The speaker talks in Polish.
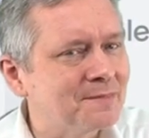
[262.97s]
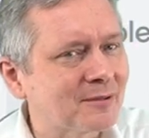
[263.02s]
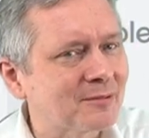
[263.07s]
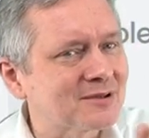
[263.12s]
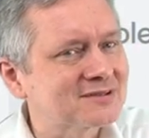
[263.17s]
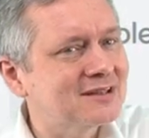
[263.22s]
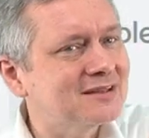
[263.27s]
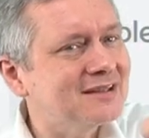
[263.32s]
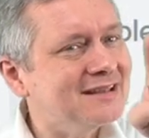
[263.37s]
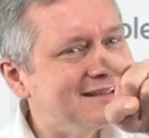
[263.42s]

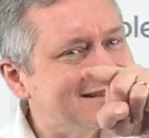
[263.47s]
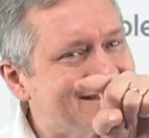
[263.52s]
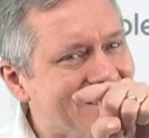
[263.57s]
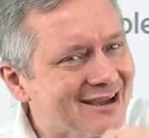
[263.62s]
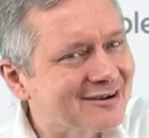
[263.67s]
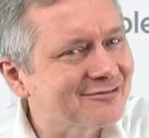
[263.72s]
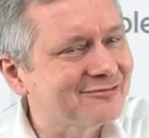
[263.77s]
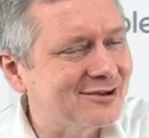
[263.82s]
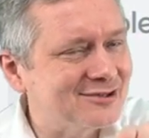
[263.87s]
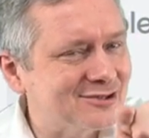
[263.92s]
Natomiast ten
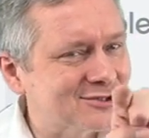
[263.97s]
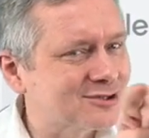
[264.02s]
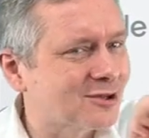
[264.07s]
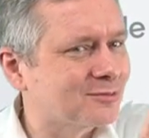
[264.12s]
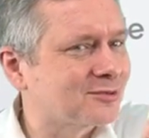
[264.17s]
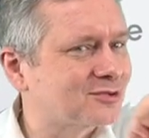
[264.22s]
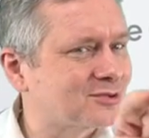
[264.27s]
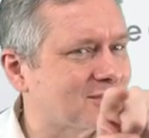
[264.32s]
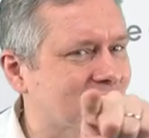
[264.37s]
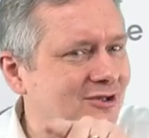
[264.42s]
interfejs
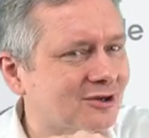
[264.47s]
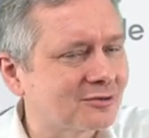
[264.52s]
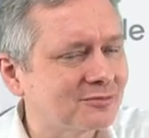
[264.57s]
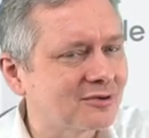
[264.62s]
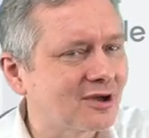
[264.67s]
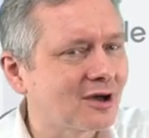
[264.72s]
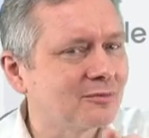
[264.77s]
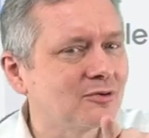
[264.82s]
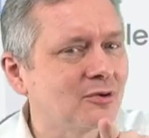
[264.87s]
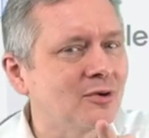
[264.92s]
osoby, która to
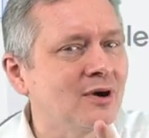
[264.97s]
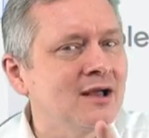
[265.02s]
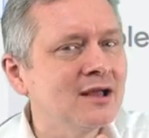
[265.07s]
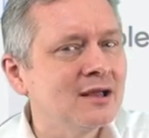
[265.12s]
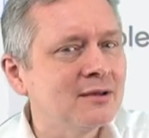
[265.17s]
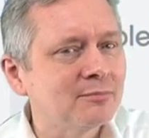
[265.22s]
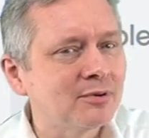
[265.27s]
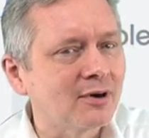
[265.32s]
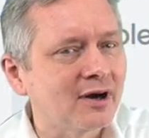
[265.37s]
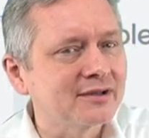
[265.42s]
robiła, był
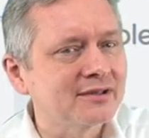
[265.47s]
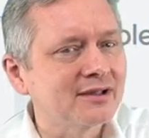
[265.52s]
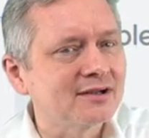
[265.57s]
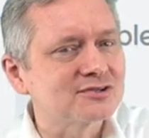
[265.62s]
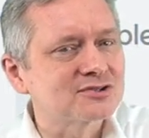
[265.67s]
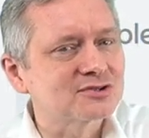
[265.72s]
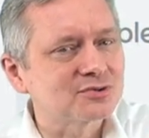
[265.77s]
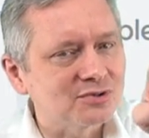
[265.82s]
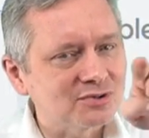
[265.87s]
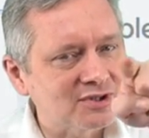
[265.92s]
po
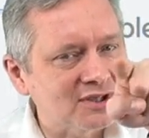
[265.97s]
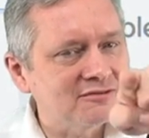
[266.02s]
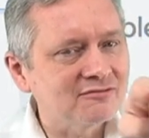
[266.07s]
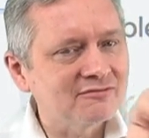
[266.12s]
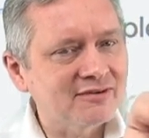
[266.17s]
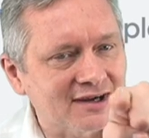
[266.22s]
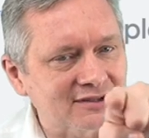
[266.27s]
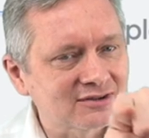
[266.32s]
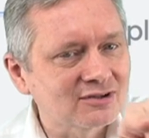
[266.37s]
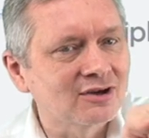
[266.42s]
angielsku. I tutaj
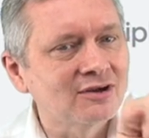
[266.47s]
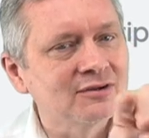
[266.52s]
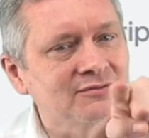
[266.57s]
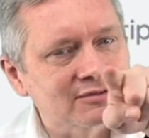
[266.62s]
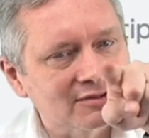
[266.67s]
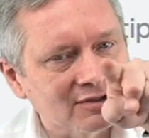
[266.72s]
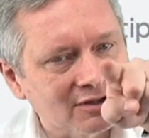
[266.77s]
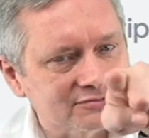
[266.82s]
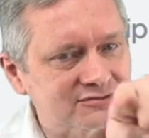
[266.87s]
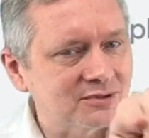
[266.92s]

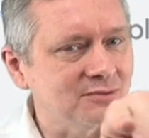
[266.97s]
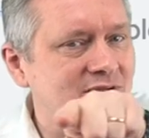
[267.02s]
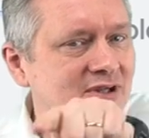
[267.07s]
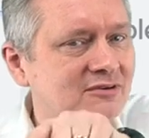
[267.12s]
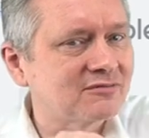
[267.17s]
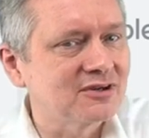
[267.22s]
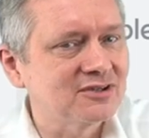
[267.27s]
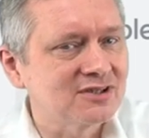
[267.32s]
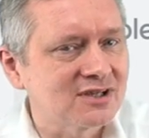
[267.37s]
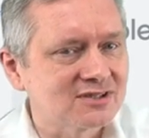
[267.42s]
warto tylko w tym
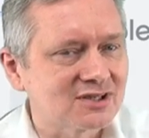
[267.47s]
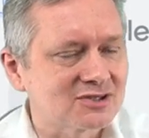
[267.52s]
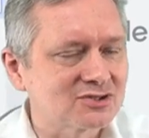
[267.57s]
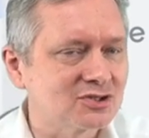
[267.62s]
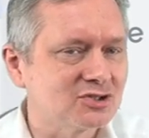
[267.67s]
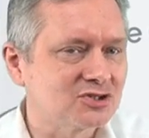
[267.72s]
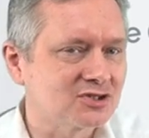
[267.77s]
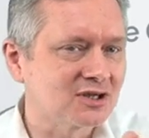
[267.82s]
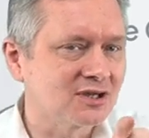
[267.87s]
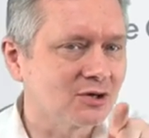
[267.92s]
interfejsie
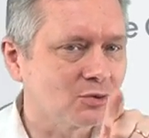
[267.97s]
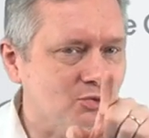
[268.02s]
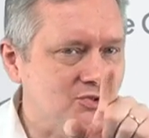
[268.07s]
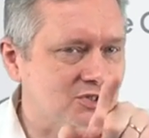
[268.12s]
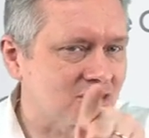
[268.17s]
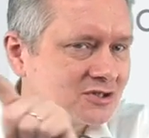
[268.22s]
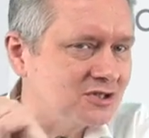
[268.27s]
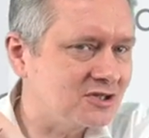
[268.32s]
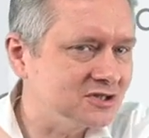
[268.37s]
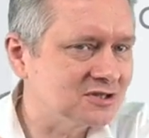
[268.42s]
zaznaczyć, że
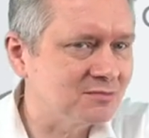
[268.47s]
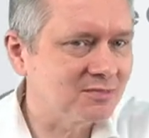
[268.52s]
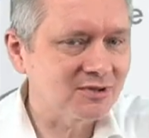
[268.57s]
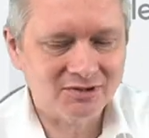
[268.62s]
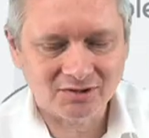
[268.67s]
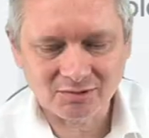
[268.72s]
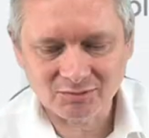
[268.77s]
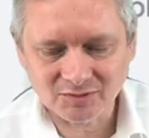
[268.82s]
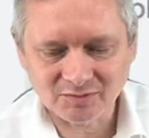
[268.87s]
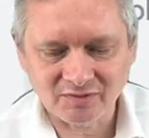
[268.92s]
uczestnicy
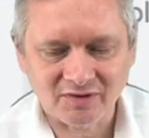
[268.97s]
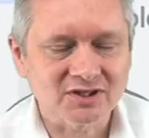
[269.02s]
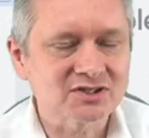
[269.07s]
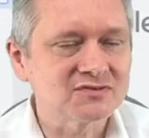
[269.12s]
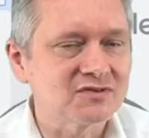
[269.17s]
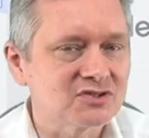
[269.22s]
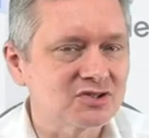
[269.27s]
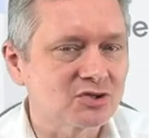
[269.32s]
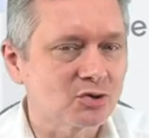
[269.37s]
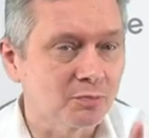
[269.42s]
będą
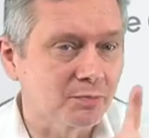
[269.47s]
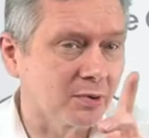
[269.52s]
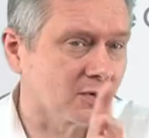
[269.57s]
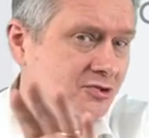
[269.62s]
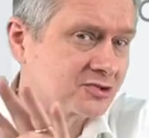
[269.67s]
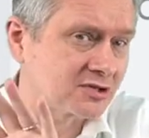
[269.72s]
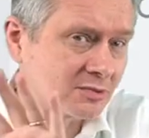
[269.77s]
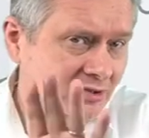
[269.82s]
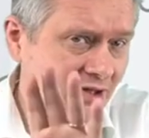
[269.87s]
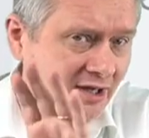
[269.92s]
odpowiadać w języku
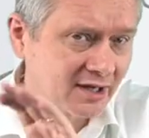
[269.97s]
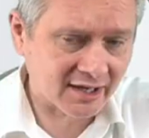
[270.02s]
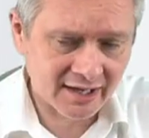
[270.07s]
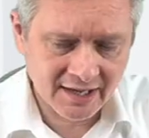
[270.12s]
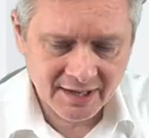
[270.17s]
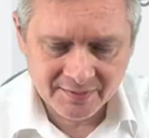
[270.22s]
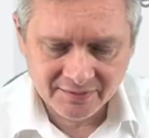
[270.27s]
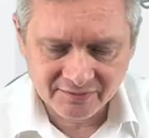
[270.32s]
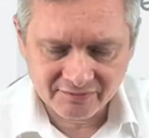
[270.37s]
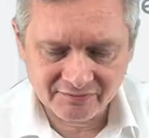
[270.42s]
polskim. taka
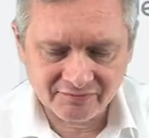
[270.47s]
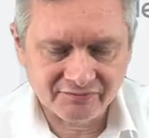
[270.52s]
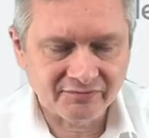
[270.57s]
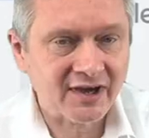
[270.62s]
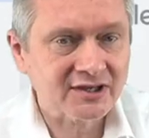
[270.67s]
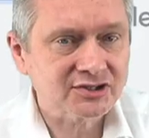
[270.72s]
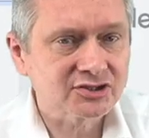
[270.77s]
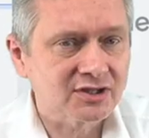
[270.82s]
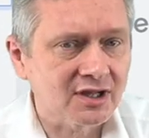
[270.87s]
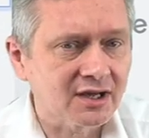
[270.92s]

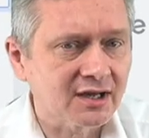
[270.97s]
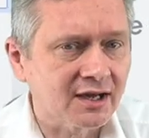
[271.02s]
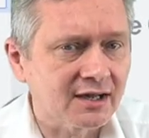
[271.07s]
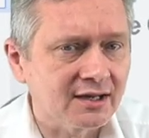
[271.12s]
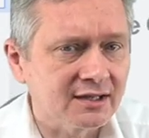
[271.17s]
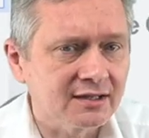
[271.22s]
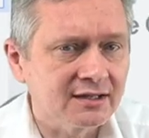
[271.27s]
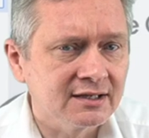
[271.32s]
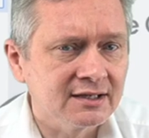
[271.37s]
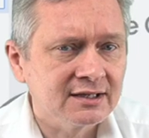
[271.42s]
ważna,
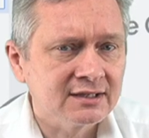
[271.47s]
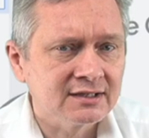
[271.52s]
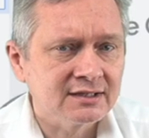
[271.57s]
ale